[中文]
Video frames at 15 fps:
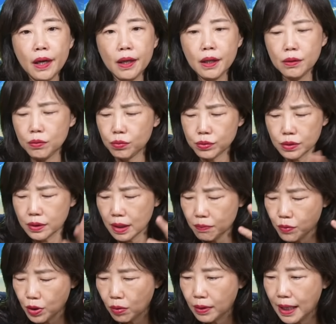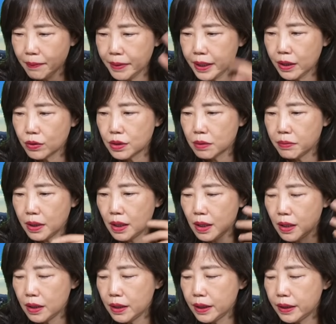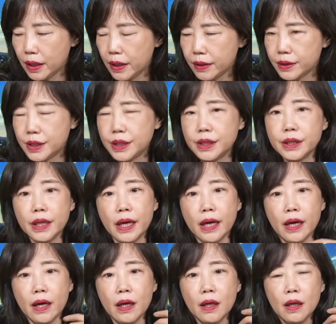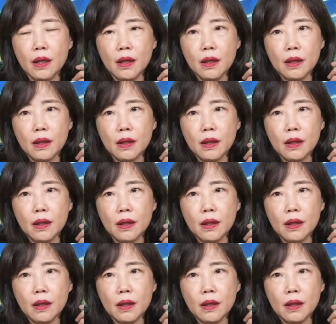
呃，他们从来没有什么二零二七啊，